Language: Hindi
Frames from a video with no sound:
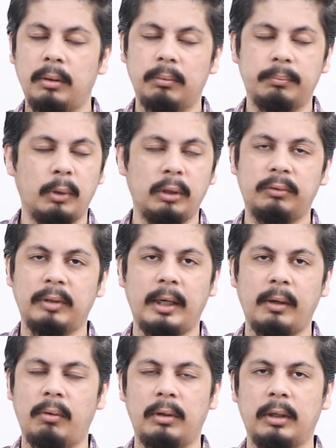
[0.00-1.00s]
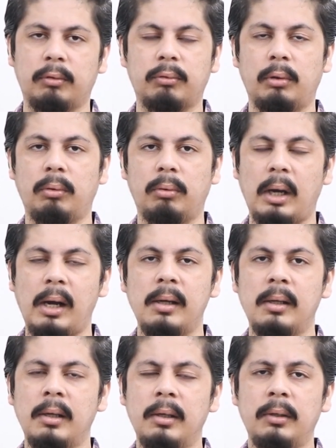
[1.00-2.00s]
बहुत सारे होल्डर्स को लूना
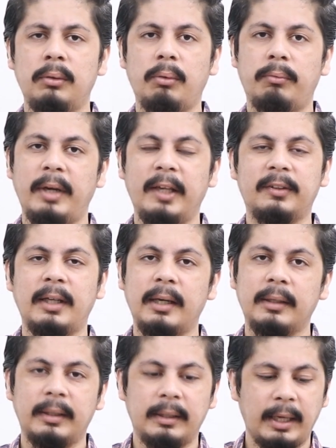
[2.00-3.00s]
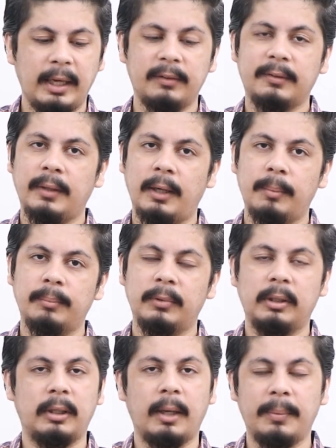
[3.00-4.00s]
तो वैसा केस हम
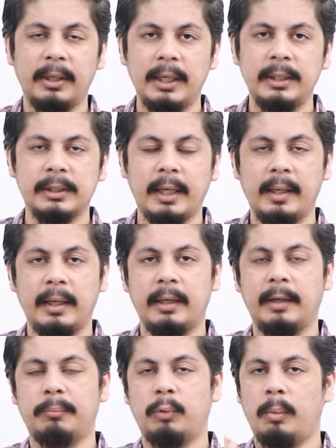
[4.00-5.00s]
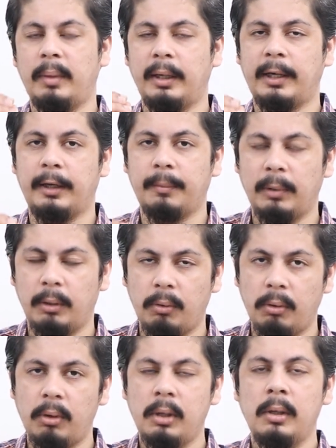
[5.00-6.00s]
कभी नहीं चाहेंगे क्रिप्टो मार्केट में हो
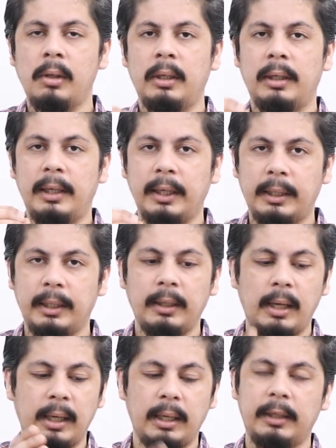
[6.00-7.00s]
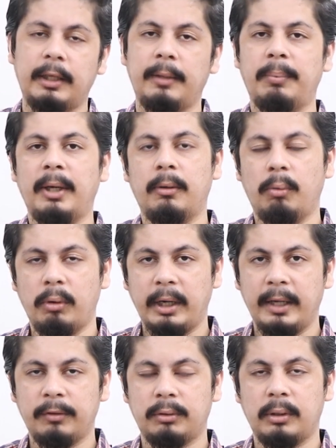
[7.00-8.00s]
लेकिन अगर डीपैक e हो रहा
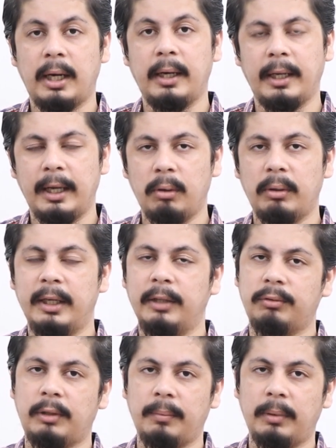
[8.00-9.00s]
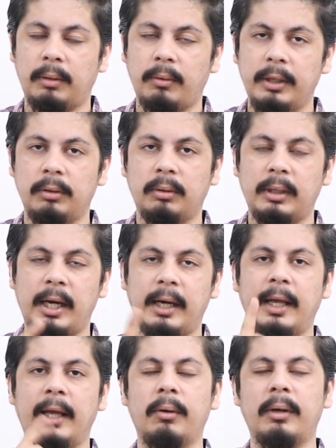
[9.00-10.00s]
है कार्डेनो का ये स्टेबल कॉइन तो
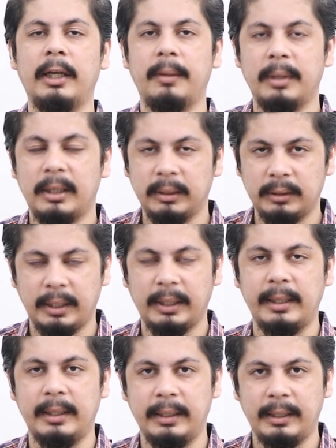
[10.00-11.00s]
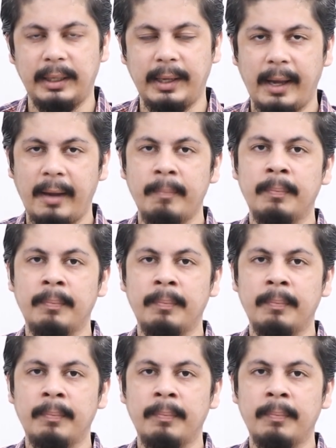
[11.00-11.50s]
कार्डेनो के लिए भी खतरे की घंटी है